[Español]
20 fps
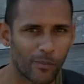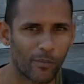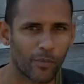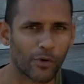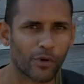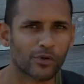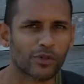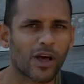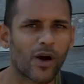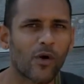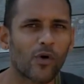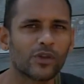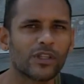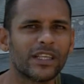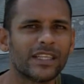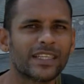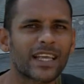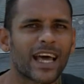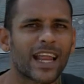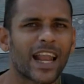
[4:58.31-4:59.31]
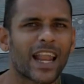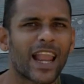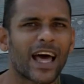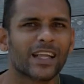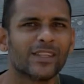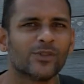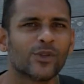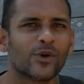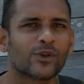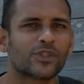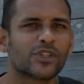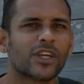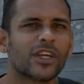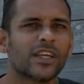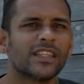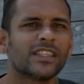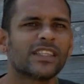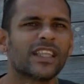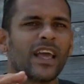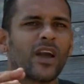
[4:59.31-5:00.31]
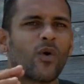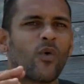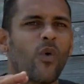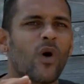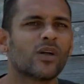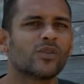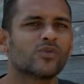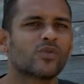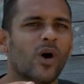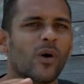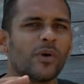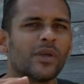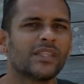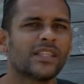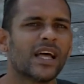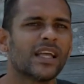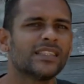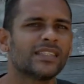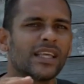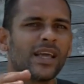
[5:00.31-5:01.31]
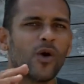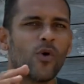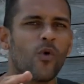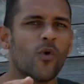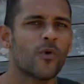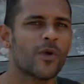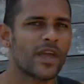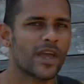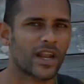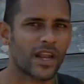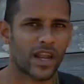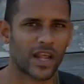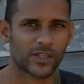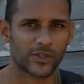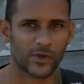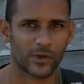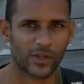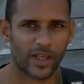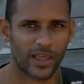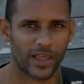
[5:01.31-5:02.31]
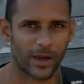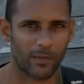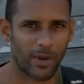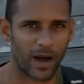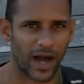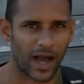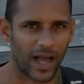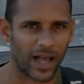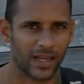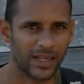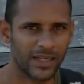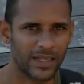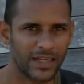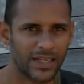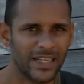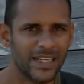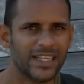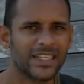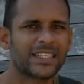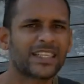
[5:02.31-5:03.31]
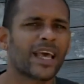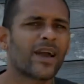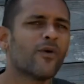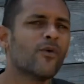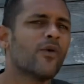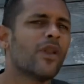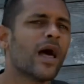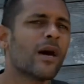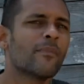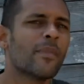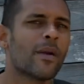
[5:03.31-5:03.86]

protagonizara las noches de cuanto habitante hubiera en la zona del Bagá. Según las